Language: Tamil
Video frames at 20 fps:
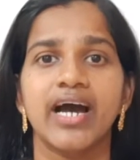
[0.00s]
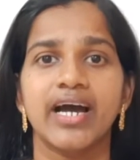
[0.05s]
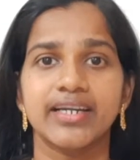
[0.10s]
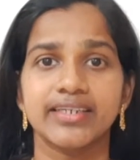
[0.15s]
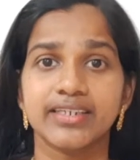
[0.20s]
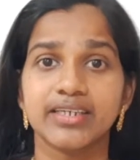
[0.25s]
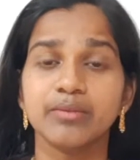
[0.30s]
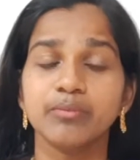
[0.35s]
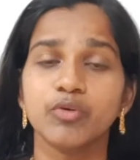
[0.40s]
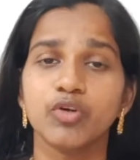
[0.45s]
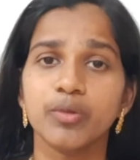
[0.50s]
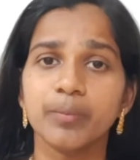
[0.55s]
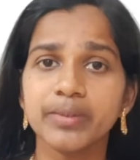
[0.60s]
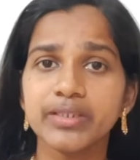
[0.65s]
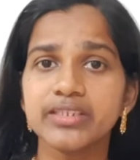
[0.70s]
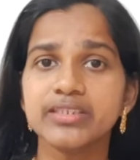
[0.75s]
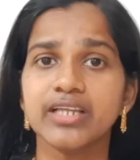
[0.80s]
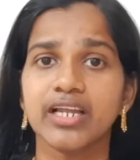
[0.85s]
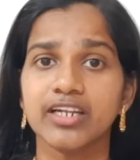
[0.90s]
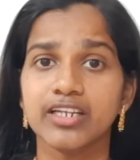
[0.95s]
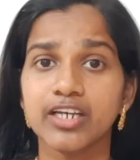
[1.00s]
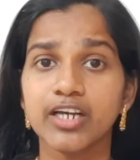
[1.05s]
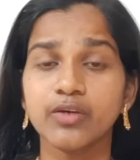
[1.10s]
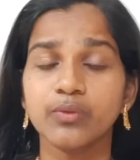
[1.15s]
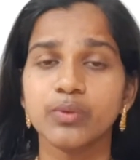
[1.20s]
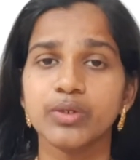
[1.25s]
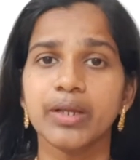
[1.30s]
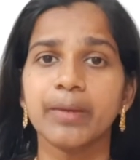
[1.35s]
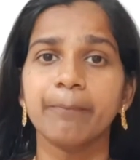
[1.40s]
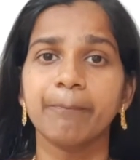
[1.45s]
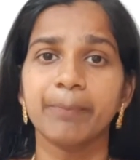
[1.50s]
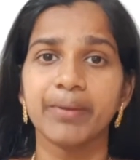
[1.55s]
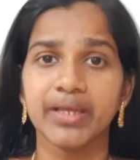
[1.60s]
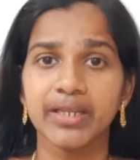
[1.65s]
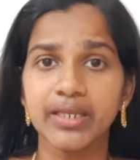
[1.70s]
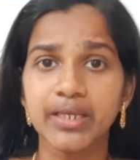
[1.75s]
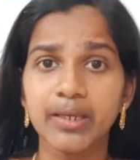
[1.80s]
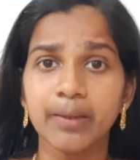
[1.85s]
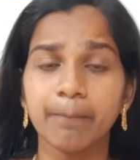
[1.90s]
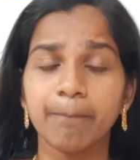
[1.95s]
ஆனால் முகமது தல்காவோட
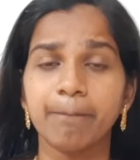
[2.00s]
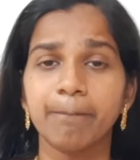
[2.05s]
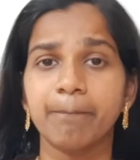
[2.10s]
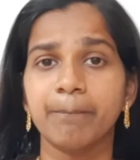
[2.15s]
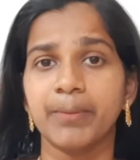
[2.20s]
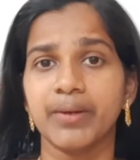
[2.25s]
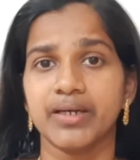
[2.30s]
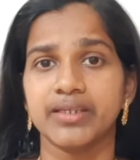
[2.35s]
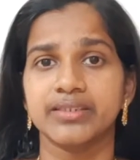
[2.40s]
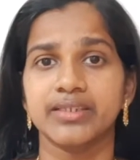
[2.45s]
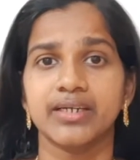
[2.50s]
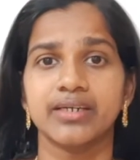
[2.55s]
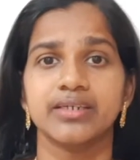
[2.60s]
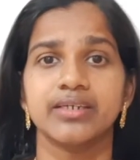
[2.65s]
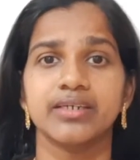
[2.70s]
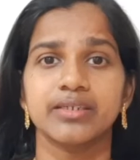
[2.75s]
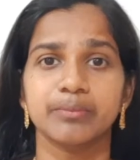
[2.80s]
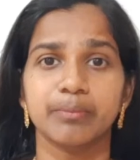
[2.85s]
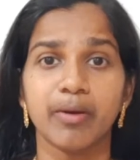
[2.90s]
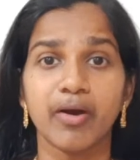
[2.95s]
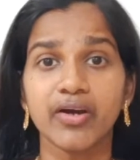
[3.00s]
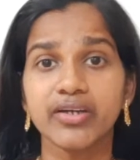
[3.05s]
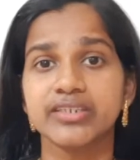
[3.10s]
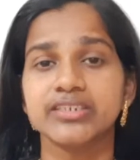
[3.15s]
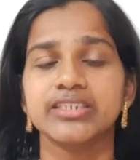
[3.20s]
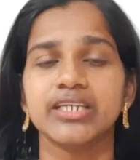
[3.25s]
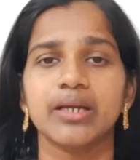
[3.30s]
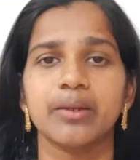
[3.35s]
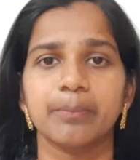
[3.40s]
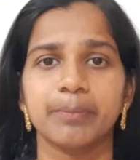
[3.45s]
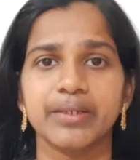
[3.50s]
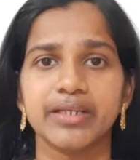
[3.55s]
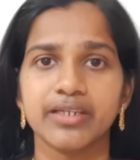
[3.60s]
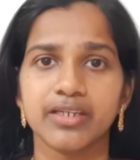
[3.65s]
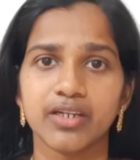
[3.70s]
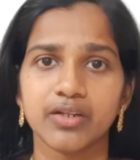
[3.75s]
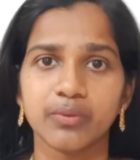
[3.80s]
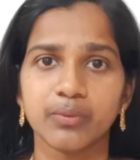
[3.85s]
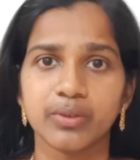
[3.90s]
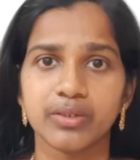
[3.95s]
பெரியப்பா தான் பாக்ஷா
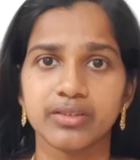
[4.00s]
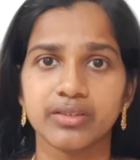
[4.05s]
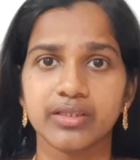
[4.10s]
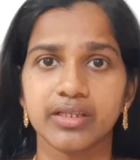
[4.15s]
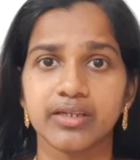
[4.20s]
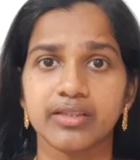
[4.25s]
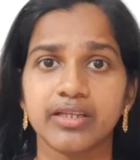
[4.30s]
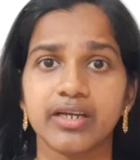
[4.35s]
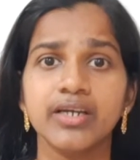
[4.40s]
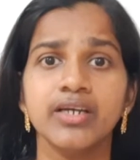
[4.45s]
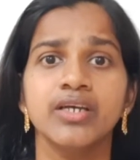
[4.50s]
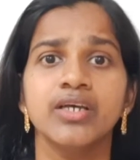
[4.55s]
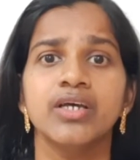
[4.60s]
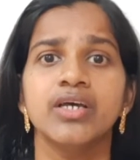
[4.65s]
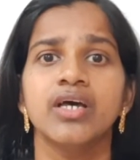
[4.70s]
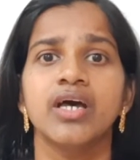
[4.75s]
அப்படின்ற ஒருத்தர் தான்